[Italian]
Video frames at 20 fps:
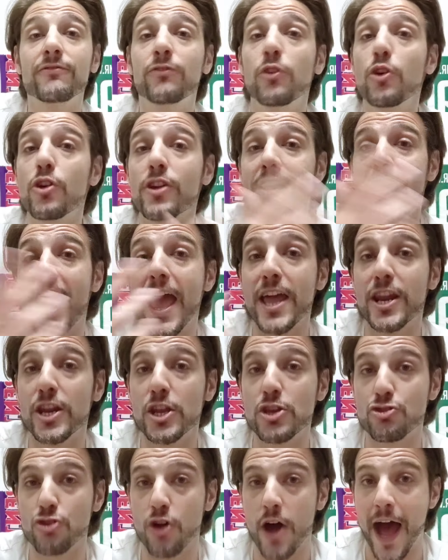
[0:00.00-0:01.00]
vorrei
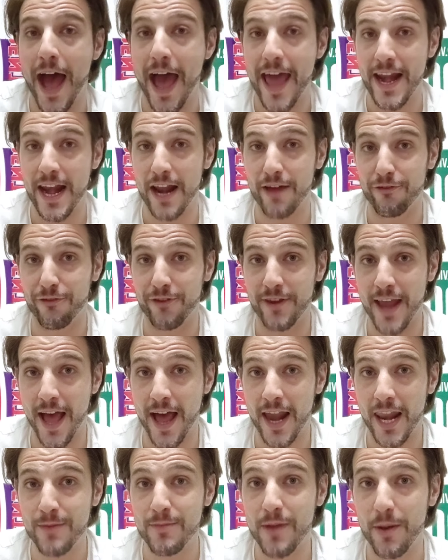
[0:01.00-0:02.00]
rigiocare la
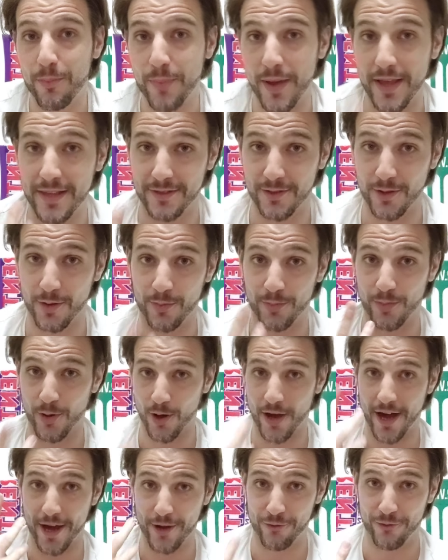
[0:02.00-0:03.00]
finale, ma pensa un
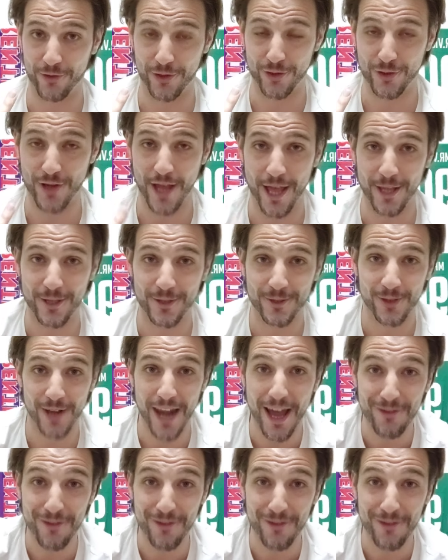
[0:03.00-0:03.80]
po' caro Vincenzo,